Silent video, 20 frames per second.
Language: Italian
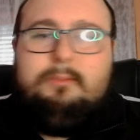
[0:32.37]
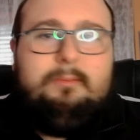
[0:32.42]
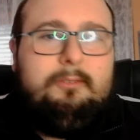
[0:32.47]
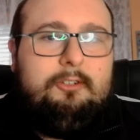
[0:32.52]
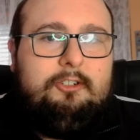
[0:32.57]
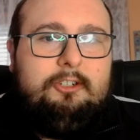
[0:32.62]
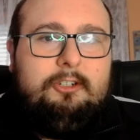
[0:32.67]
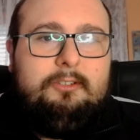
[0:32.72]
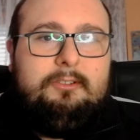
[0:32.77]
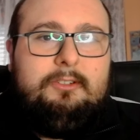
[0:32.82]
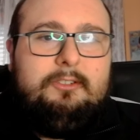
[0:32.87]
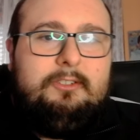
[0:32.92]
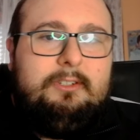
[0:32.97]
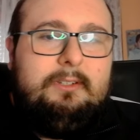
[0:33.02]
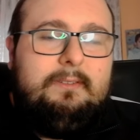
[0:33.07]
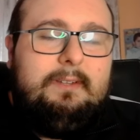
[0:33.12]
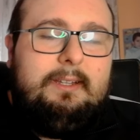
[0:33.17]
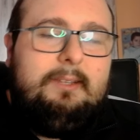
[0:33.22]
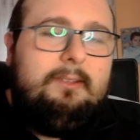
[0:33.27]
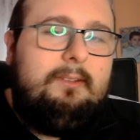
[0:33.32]
progetto
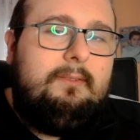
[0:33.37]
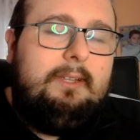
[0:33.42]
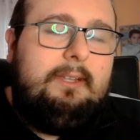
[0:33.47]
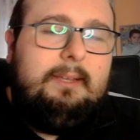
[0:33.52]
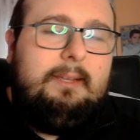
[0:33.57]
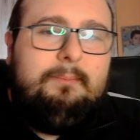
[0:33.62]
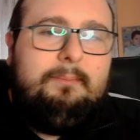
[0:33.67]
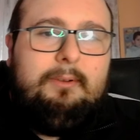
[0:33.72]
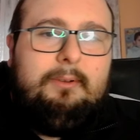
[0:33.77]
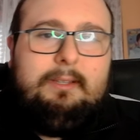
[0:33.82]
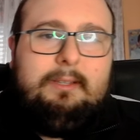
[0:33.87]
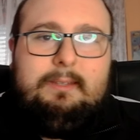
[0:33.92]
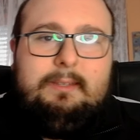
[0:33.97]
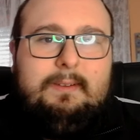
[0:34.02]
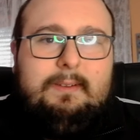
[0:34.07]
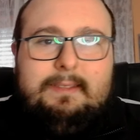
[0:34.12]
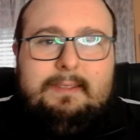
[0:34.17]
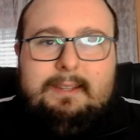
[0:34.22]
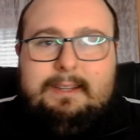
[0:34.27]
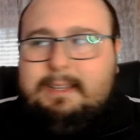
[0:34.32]
iscrivendovi e poi
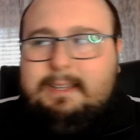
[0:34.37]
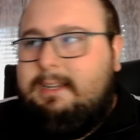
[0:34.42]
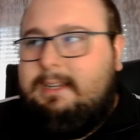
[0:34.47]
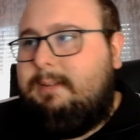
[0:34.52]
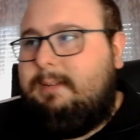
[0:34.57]
attivate anche la